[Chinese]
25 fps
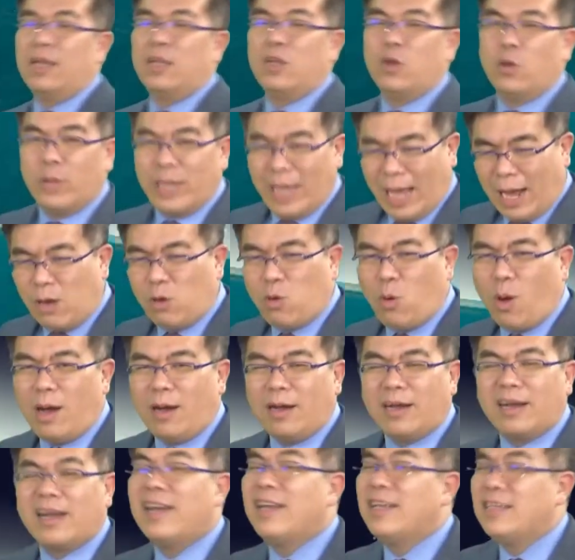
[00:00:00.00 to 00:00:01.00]
有阳
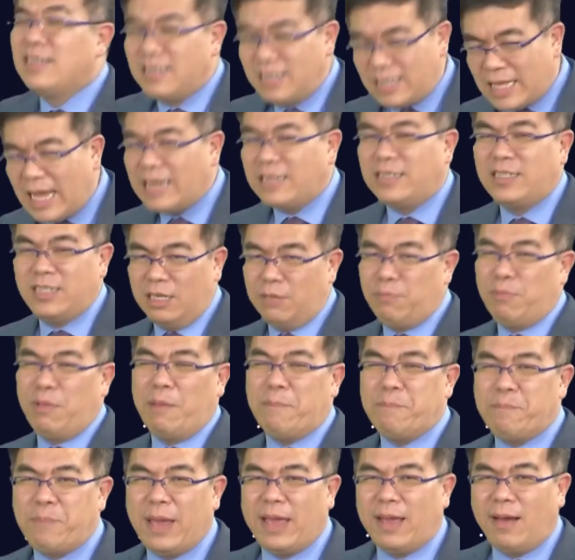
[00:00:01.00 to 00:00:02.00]
光可以晒洗
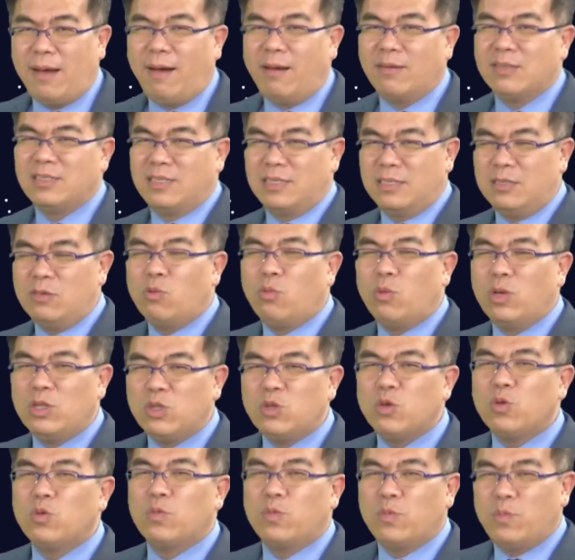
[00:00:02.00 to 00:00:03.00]
棉被吼，只是
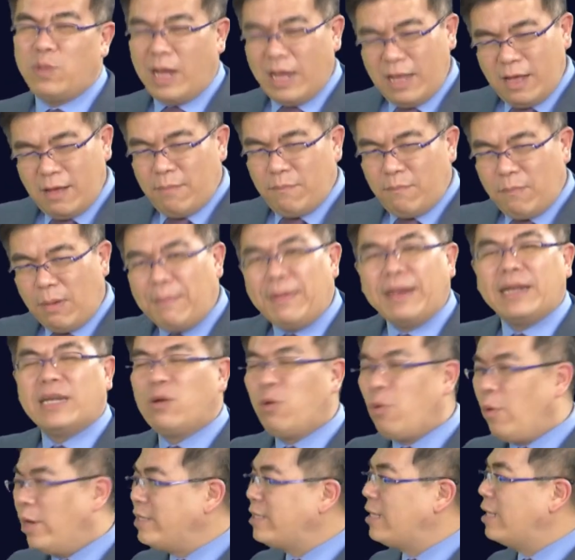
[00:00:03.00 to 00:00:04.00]
温度。慢慢
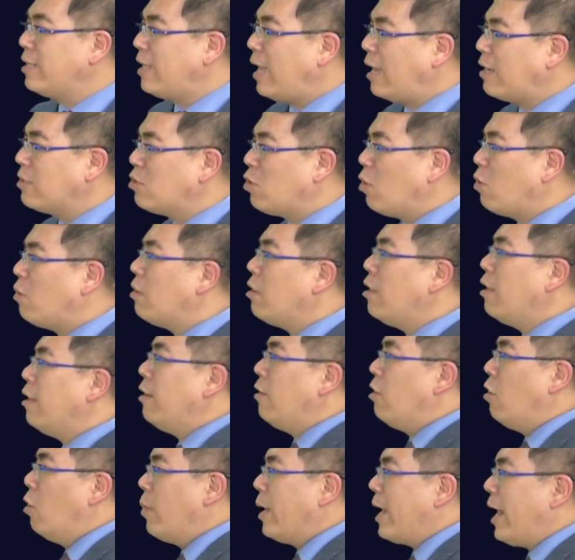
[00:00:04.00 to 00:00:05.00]
的回升当中，
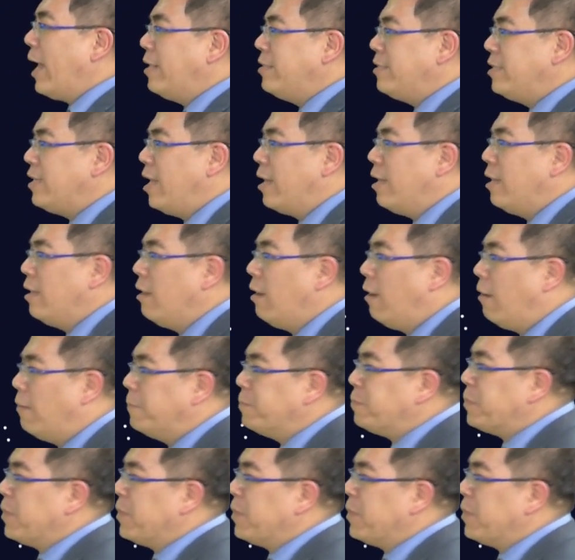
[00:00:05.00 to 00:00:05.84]
我们也很建议哦，